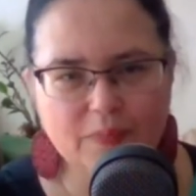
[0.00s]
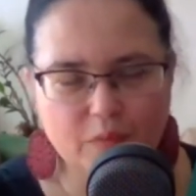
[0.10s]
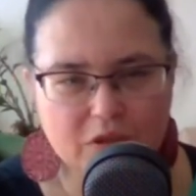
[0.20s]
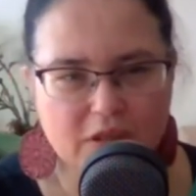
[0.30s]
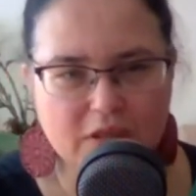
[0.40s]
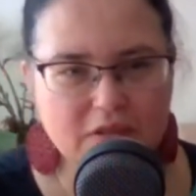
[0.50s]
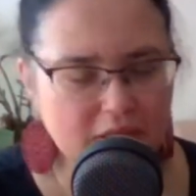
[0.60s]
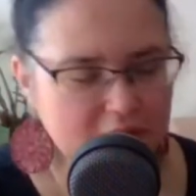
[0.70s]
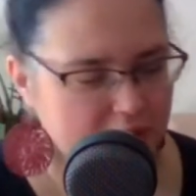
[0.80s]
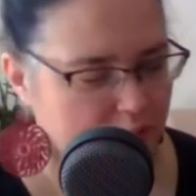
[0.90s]
pomyśleć
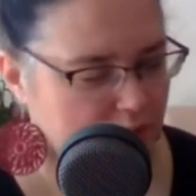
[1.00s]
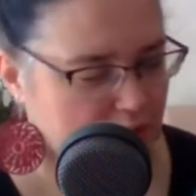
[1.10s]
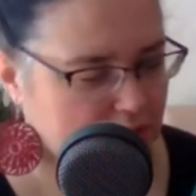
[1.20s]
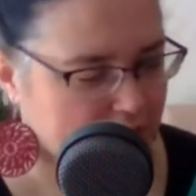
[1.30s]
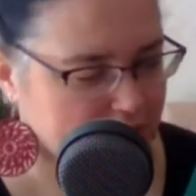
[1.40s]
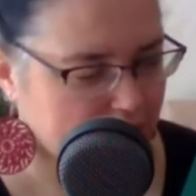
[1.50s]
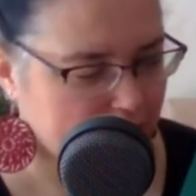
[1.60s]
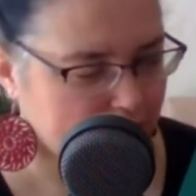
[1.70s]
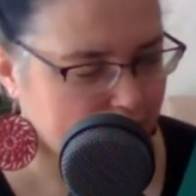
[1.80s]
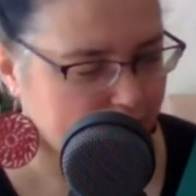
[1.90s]
nad nimi i tak
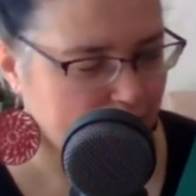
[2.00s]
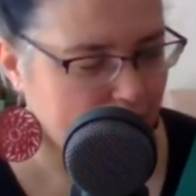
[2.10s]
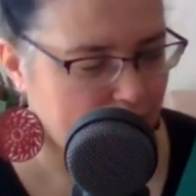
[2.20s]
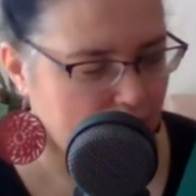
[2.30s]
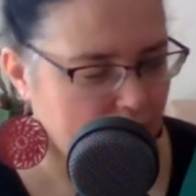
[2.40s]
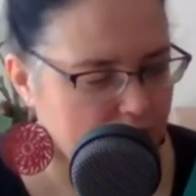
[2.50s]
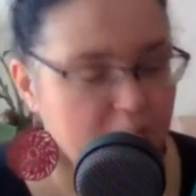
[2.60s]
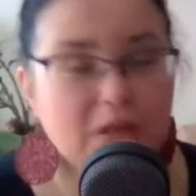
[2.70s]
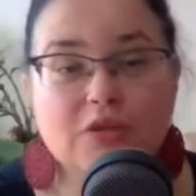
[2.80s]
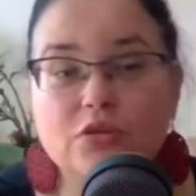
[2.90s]
dalej.
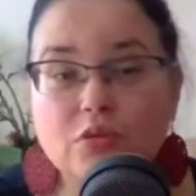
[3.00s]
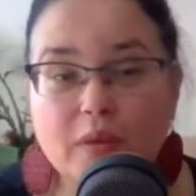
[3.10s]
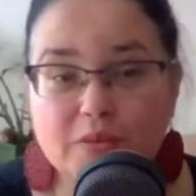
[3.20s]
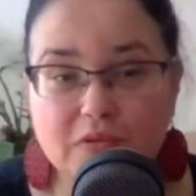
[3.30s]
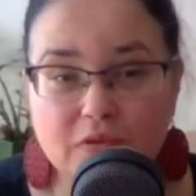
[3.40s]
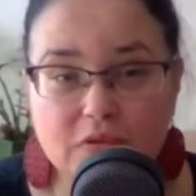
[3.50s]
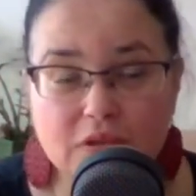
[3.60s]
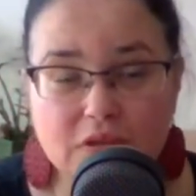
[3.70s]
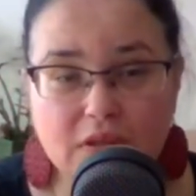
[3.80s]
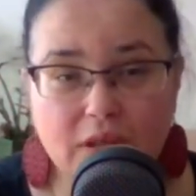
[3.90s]
Kim jest czuła
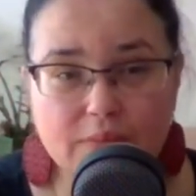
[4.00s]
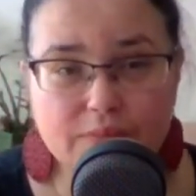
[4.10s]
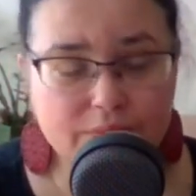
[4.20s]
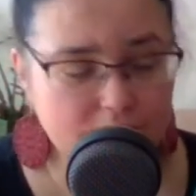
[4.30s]
przewodniczka?